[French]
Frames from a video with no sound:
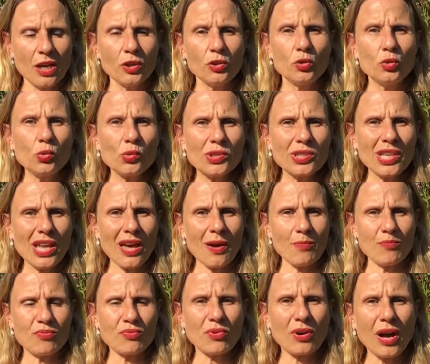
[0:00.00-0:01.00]
Tout ça
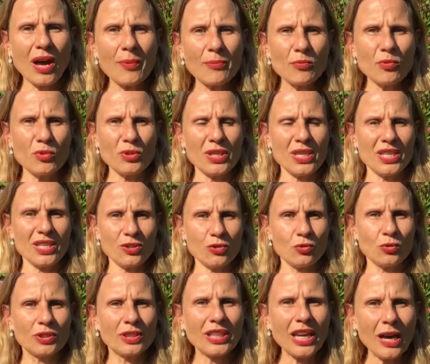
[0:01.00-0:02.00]
pour ramener du
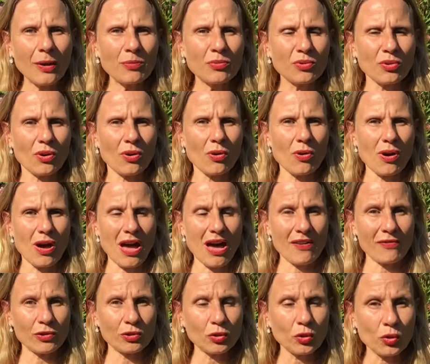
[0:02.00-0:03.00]
carburant à
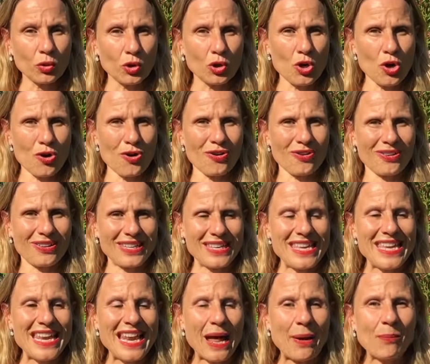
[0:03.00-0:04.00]
votre corps.
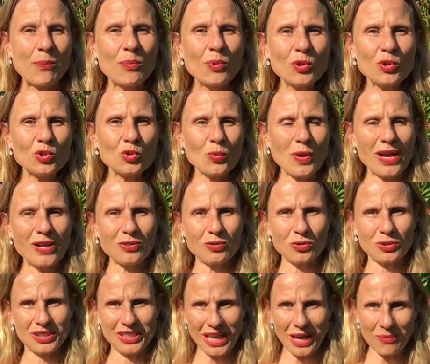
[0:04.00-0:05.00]
Il a besoin de
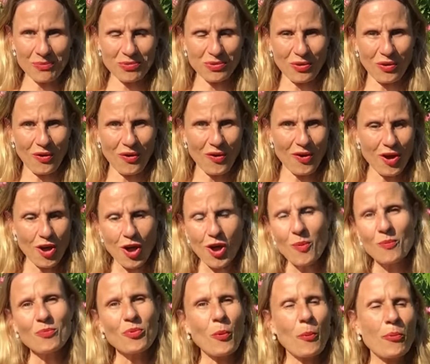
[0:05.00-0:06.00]
carburant
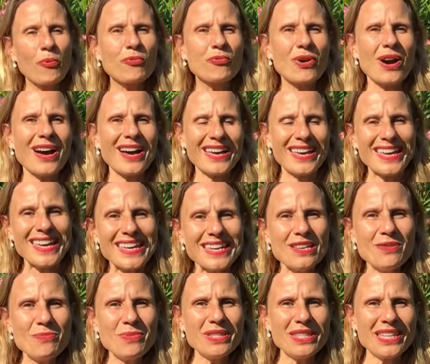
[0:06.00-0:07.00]
pour pouvoir
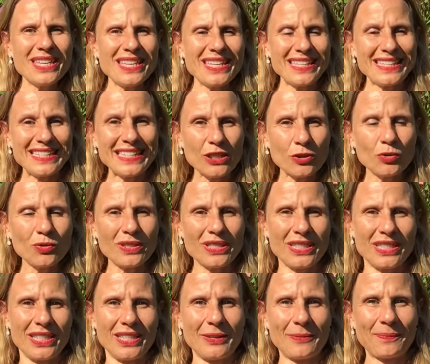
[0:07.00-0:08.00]
éliminer ses
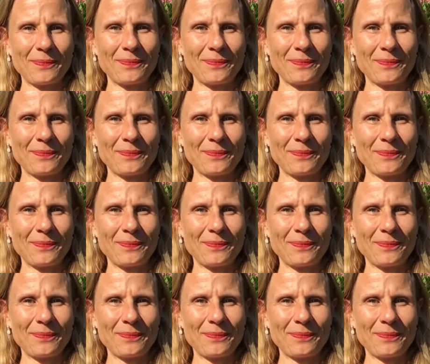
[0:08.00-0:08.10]
toxines.